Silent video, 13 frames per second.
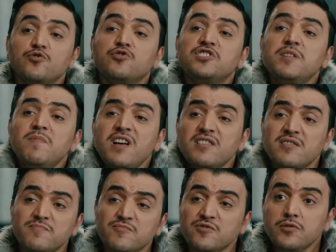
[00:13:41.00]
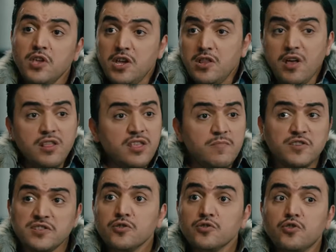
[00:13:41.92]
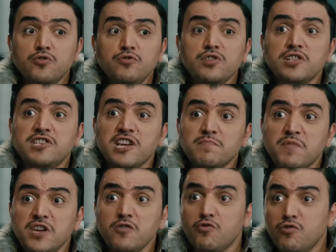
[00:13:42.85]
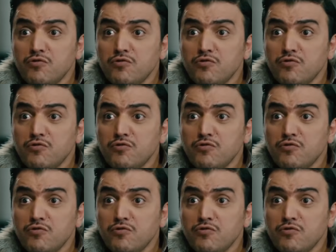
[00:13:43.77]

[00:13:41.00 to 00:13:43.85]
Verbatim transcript: Türkçe mi anlamıyor? Neyini anlamadım? Götüne tekmeyi